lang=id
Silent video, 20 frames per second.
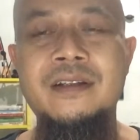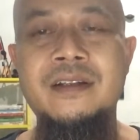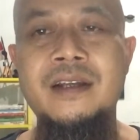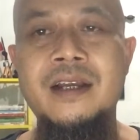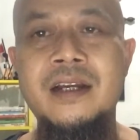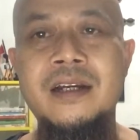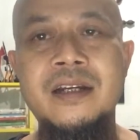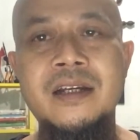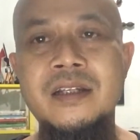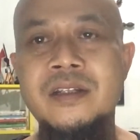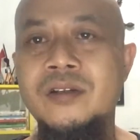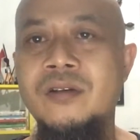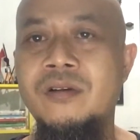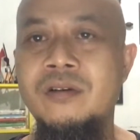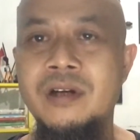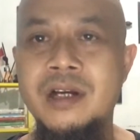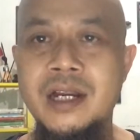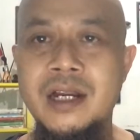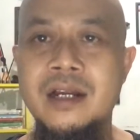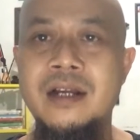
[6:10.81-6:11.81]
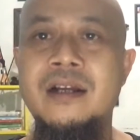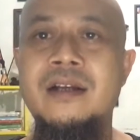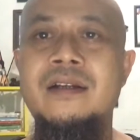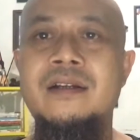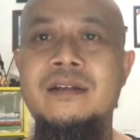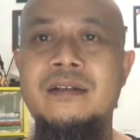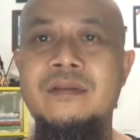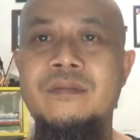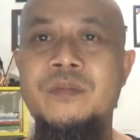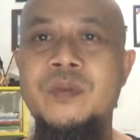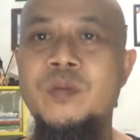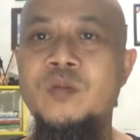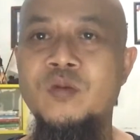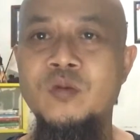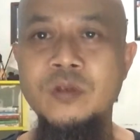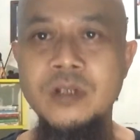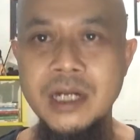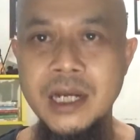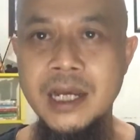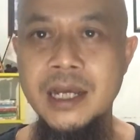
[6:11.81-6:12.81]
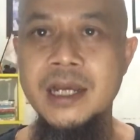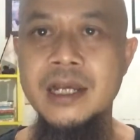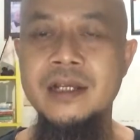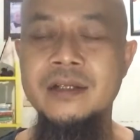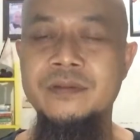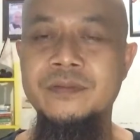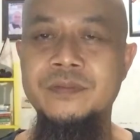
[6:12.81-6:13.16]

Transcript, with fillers: Ada seorang pemuda